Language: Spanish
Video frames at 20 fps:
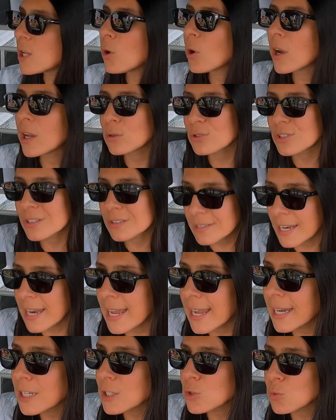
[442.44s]
y lo que nos
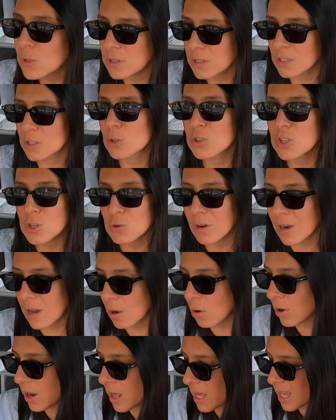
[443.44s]
entrega en su interior, sino a
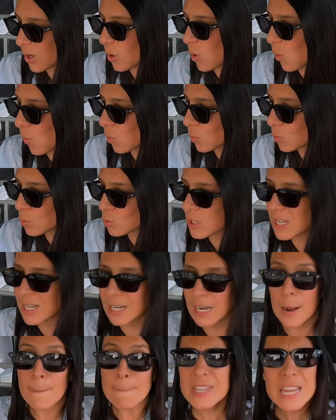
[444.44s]
la hora de
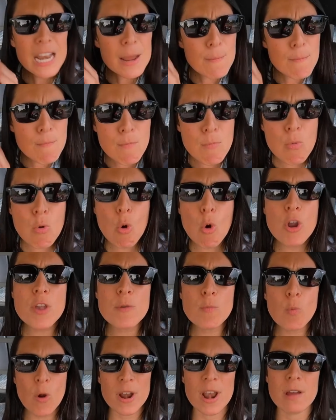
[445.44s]
conducirla. Tiene
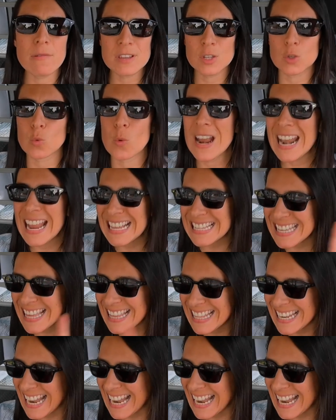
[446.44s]
muy buena visual hacia